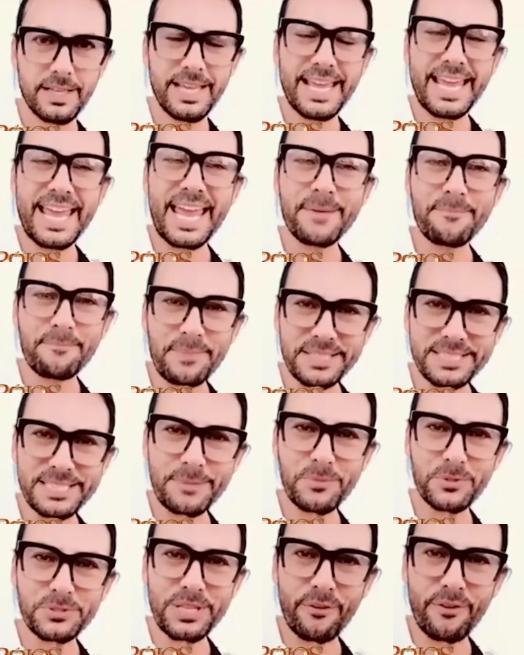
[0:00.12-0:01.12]

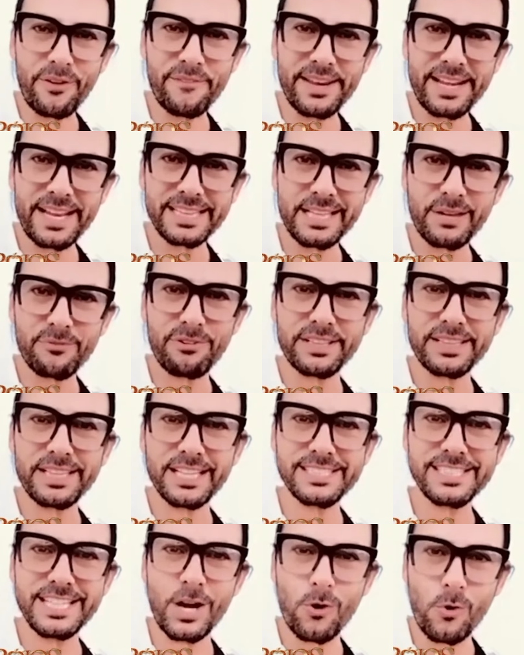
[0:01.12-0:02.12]
Empecemos a vivir esta
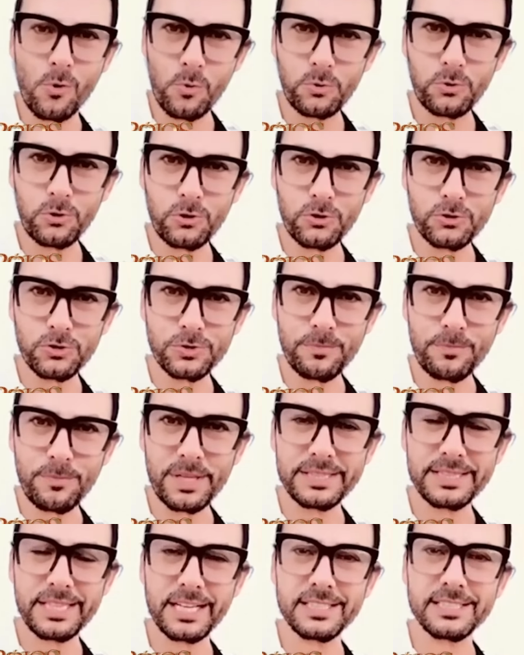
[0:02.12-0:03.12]
fantasía juntos
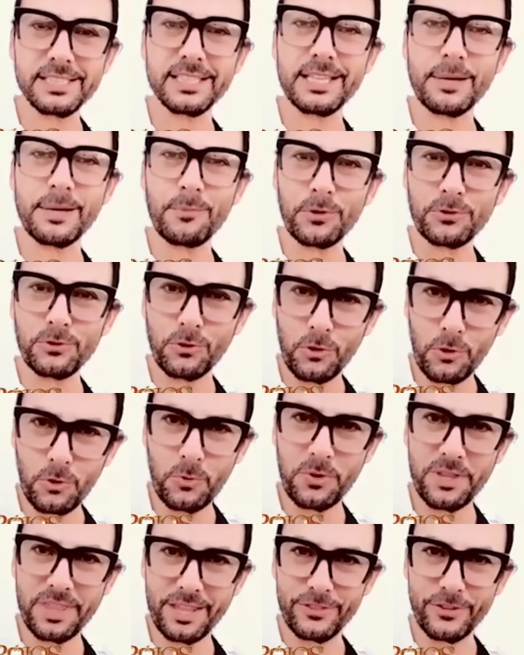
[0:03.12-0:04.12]
mientras estamos todos
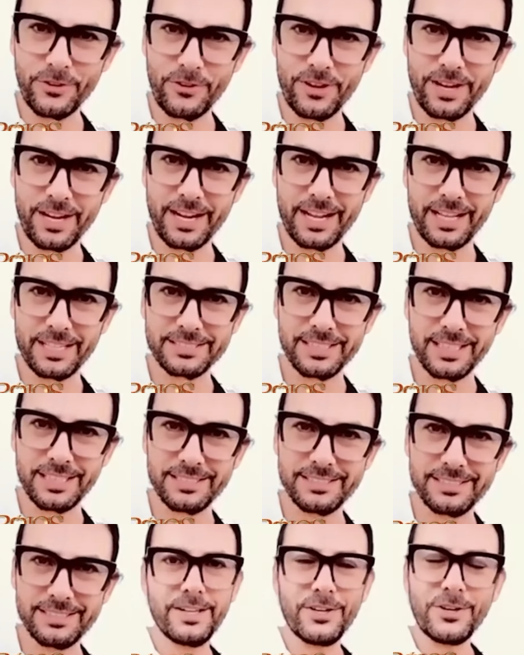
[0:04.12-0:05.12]
cuidándonos en casa.
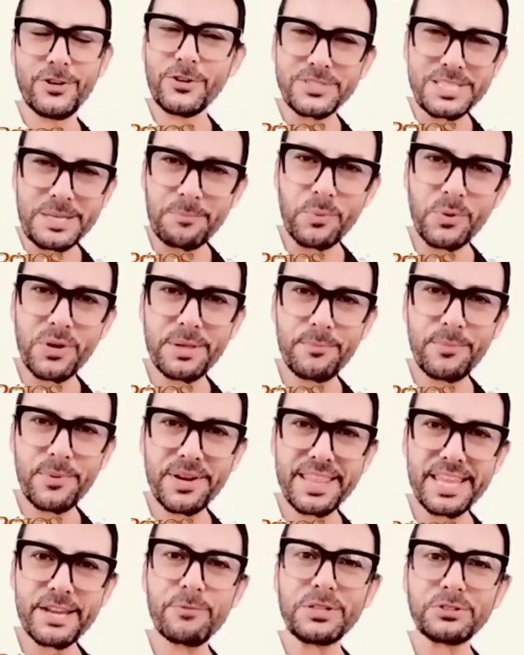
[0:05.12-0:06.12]
No se pueden
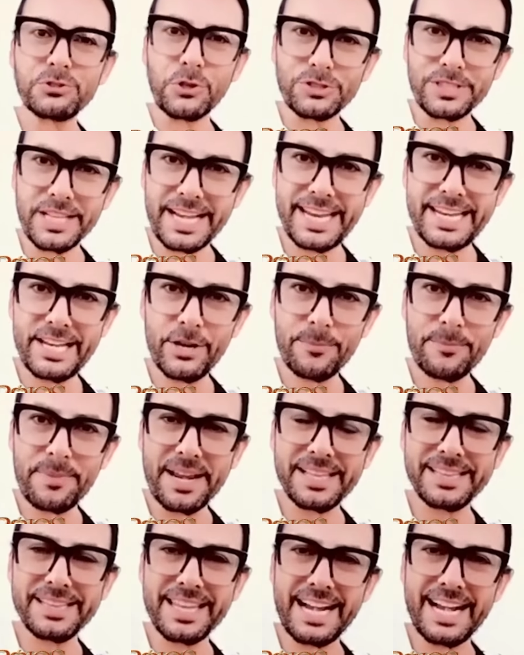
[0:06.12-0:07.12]
perder nuestro trailer para
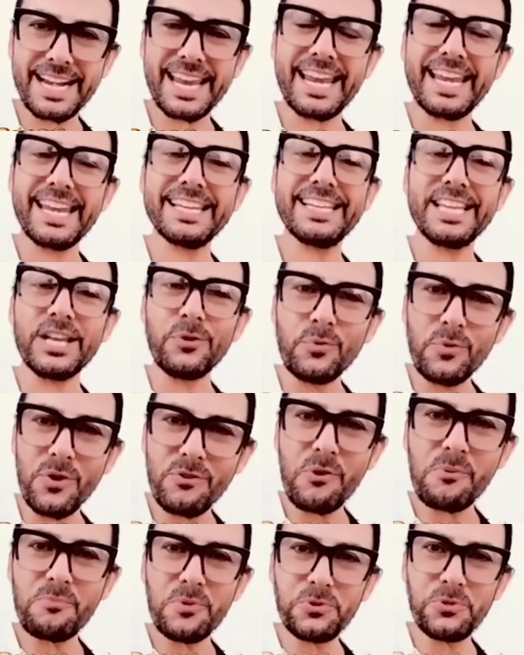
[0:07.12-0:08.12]
entrar en este
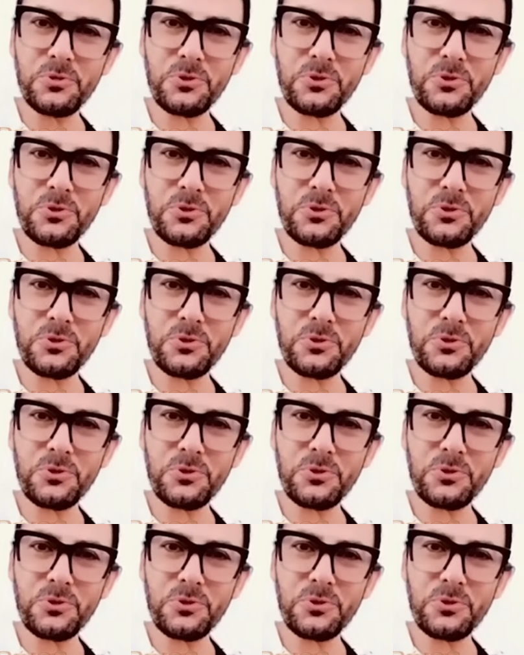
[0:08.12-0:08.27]
nuevo mundo de